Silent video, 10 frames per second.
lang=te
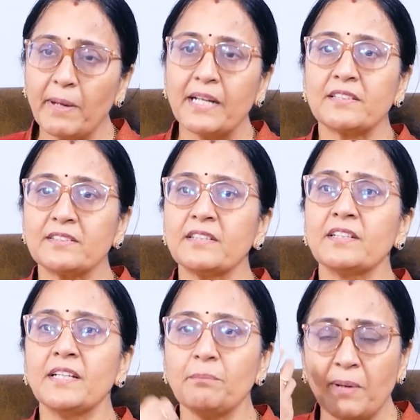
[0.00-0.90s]

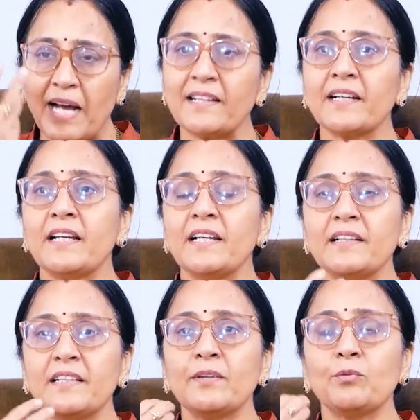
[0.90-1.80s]
మనసుకి బాధ
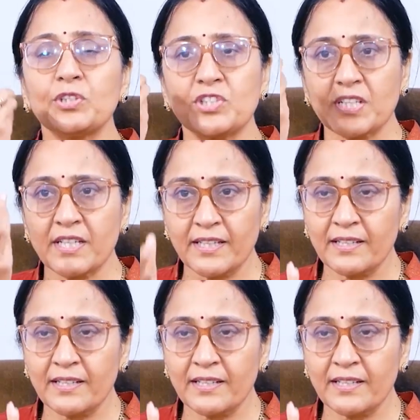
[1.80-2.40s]
కలిగితే వచ్చే